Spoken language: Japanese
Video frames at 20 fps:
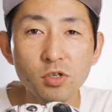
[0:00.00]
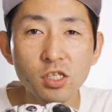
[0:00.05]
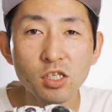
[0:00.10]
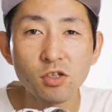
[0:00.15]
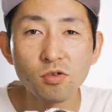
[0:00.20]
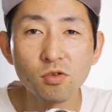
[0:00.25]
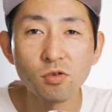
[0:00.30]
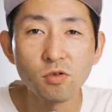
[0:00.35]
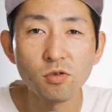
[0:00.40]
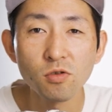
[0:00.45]

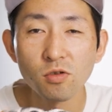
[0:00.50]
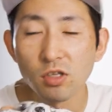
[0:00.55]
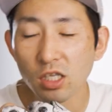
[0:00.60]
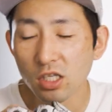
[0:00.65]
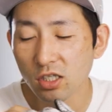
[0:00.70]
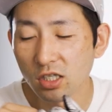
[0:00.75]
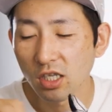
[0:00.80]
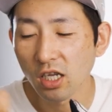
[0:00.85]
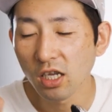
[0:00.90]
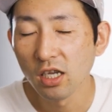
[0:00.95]
拳のところ
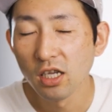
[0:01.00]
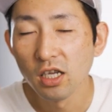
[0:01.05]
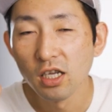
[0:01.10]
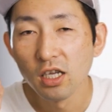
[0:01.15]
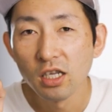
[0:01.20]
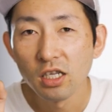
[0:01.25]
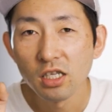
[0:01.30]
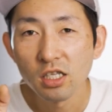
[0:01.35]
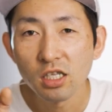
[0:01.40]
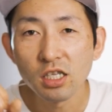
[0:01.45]
ですね、
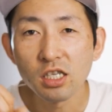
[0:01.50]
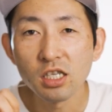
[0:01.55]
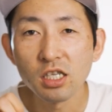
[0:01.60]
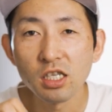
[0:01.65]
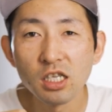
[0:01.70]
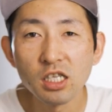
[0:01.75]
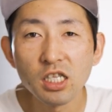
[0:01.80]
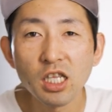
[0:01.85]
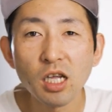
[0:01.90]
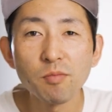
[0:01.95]

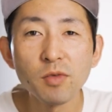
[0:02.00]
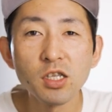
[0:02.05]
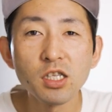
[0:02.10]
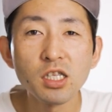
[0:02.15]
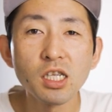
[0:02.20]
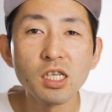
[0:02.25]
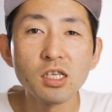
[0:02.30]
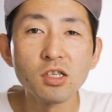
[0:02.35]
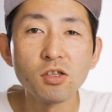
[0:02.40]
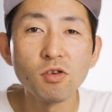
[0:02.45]
に痛みっ
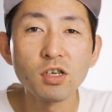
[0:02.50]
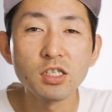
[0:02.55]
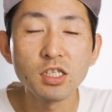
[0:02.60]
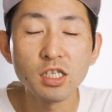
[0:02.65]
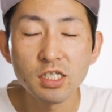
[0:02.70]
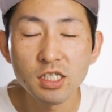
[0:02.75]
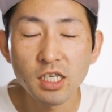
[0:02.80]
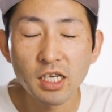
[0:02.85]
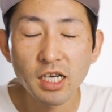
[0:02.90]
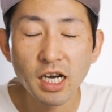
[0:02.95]
ていうのは
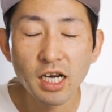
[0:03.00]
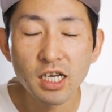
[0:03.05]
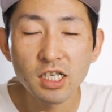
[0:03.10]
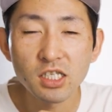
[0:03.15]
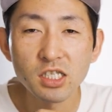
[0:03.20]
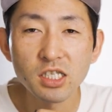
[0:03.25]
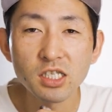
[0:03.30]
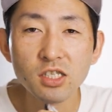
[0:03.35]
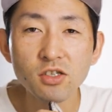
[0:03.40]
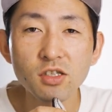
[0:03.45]
全然
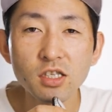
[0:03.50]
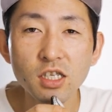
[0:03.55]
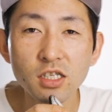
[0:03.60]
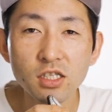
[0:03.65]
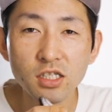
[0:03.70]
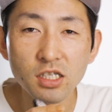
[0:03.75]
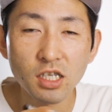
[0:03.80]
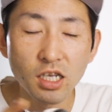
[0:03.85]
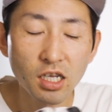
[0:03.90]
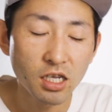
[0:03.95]
感じずで
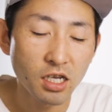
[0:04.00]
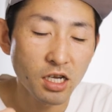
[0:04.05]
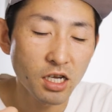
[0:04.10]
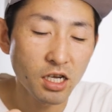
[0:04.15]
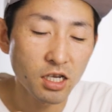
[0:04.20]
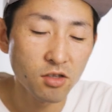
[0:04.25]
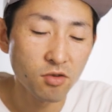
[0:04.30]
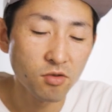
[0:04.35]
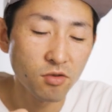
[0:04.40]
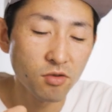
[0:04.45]
すね、
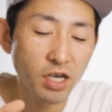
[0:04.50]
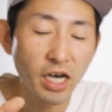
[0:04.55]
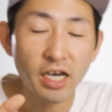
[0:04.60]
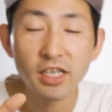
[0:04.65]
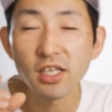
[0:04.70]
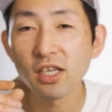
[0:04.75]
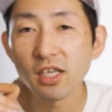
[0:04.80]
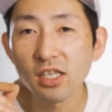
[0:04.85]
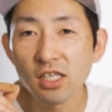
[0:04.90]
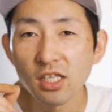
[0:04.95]
あの、
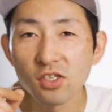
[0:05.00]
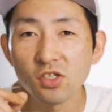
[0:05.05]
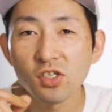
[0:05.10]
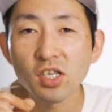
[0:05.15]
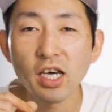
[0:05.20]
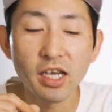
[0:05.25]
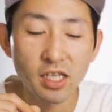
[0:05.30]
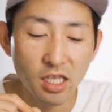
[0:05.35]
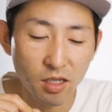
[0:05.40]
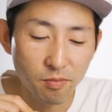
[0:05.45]
快適に
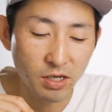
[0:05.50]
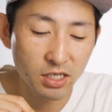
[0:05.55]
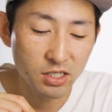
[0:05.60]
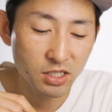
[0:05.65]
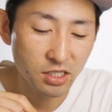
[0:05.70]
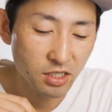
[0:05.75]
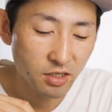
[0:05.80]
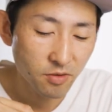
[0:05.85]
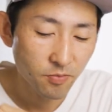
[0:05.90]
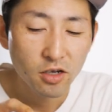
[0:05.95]
使えてま
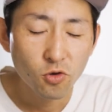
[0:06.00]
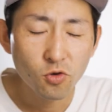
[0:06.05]
す。